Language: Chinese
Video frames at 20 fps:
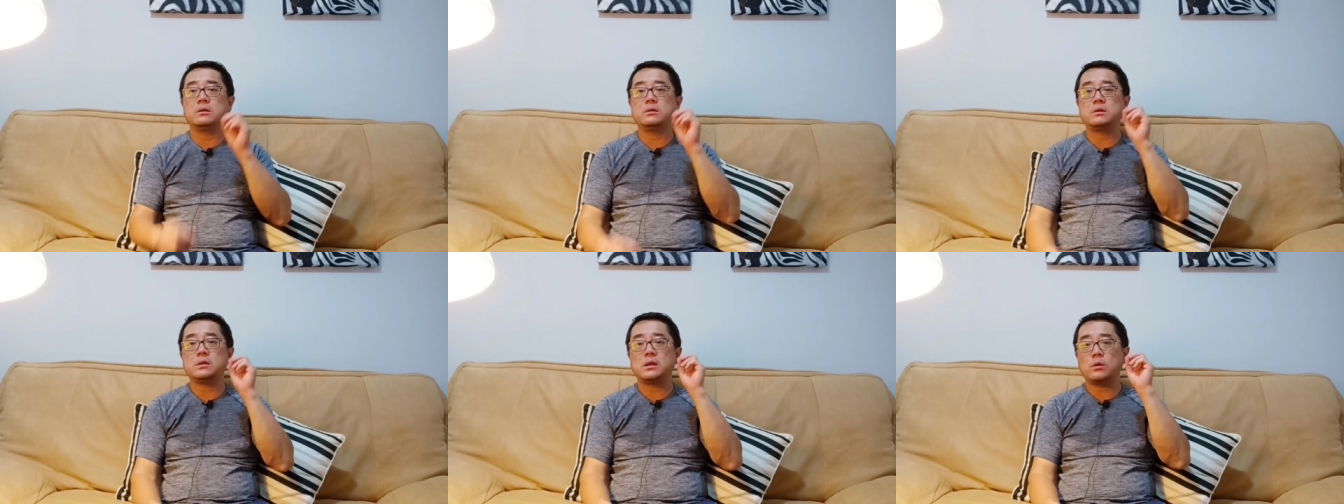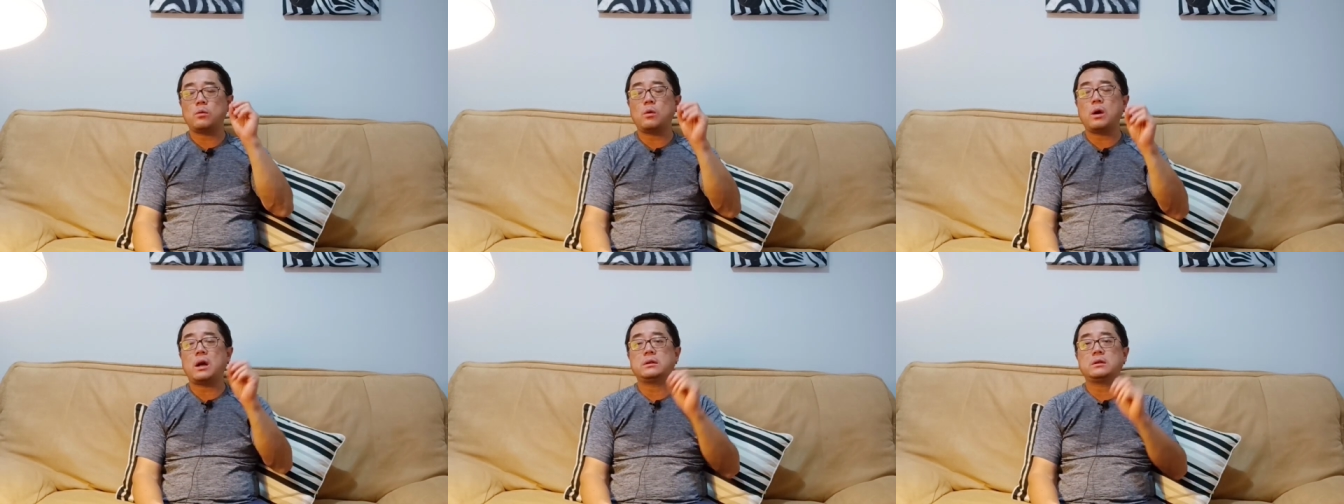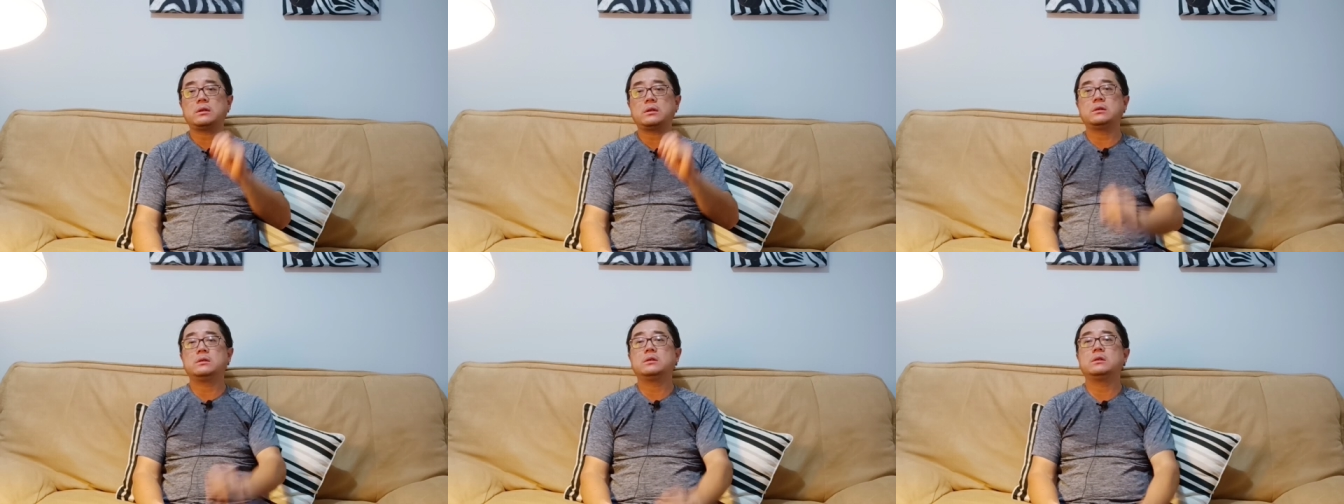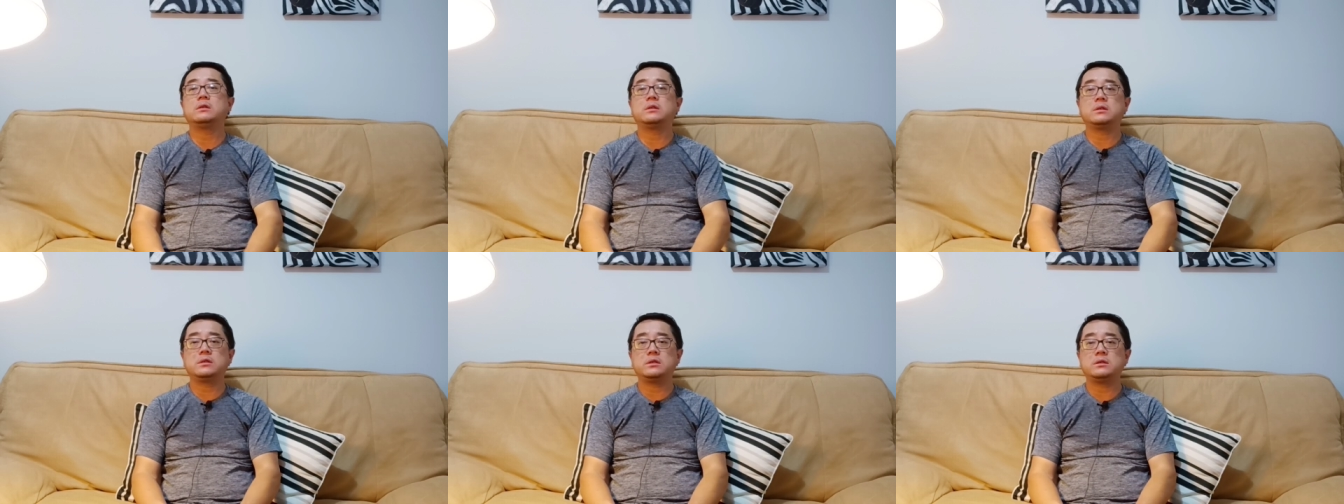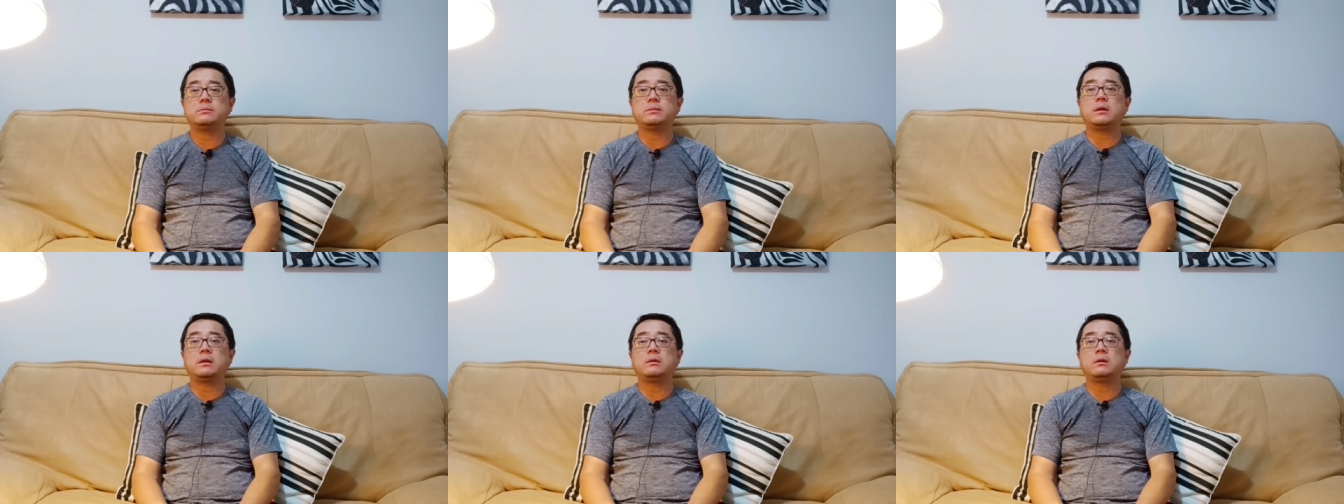只要挂上你人的细
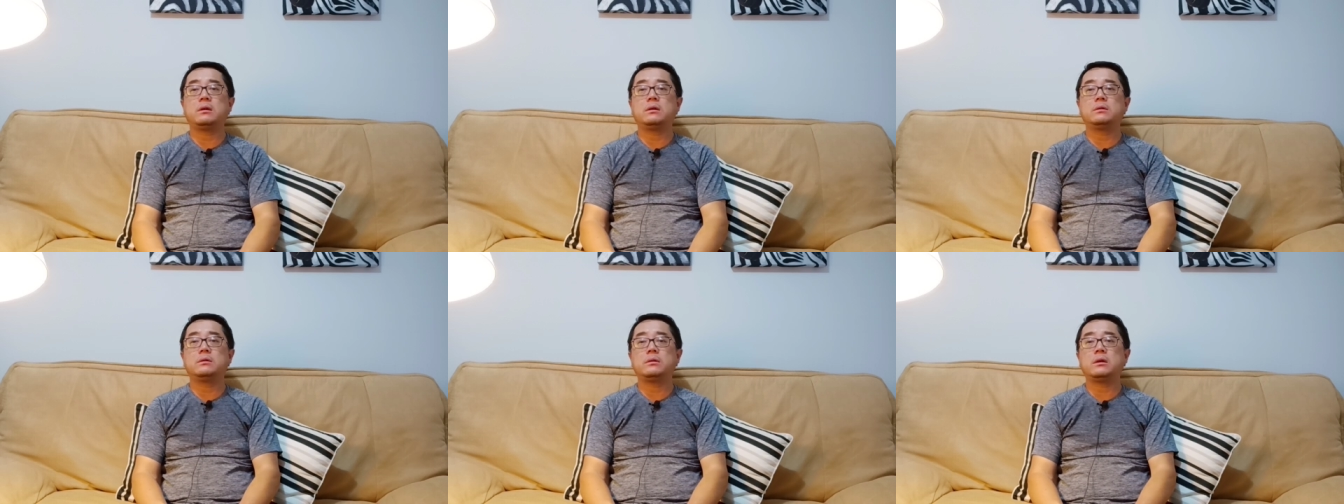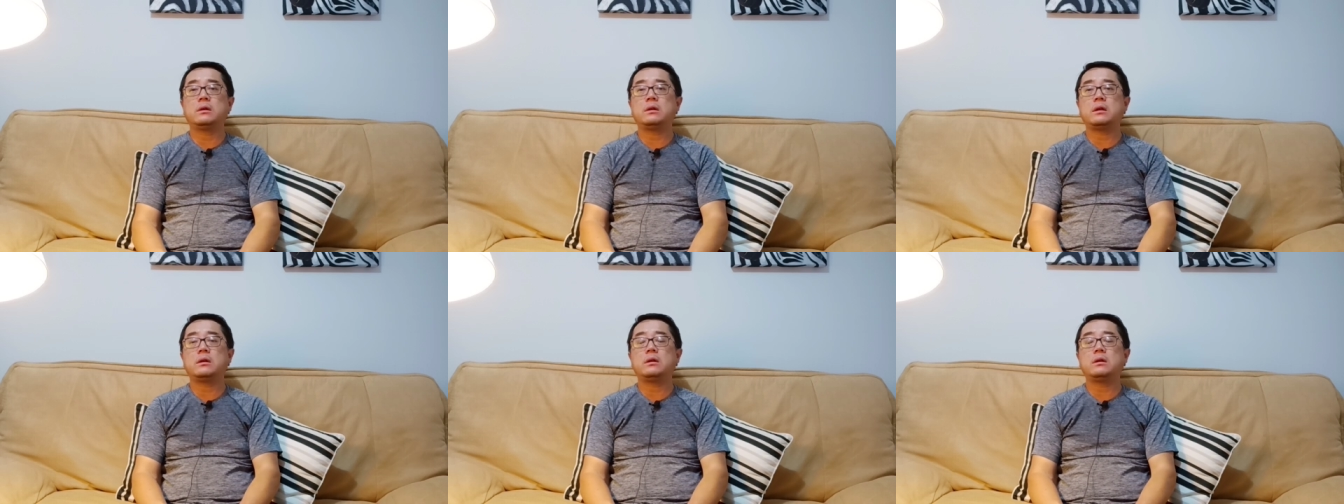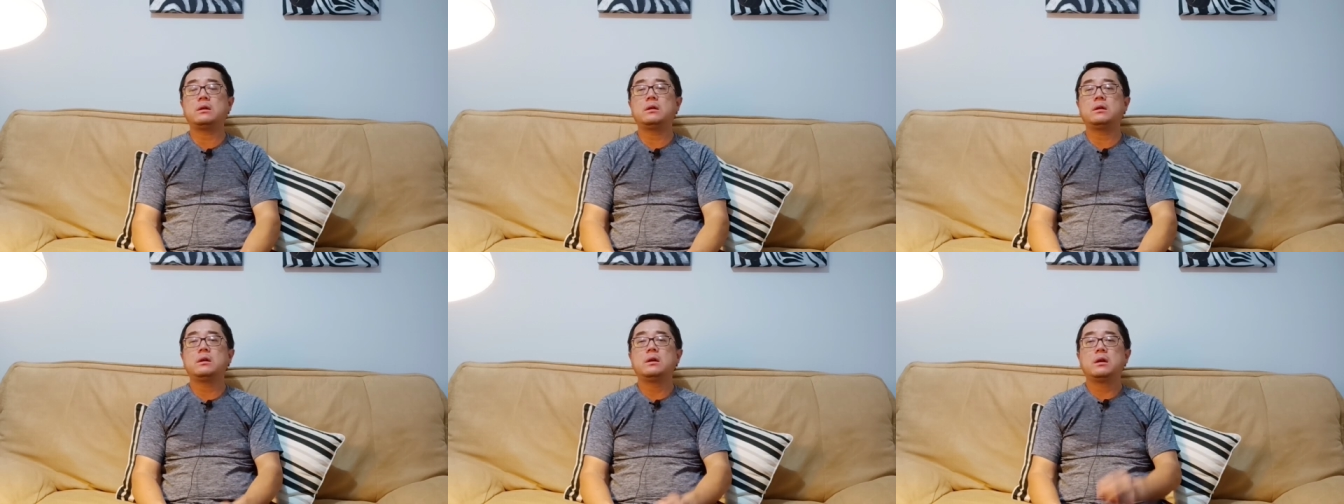胞啊，原来呢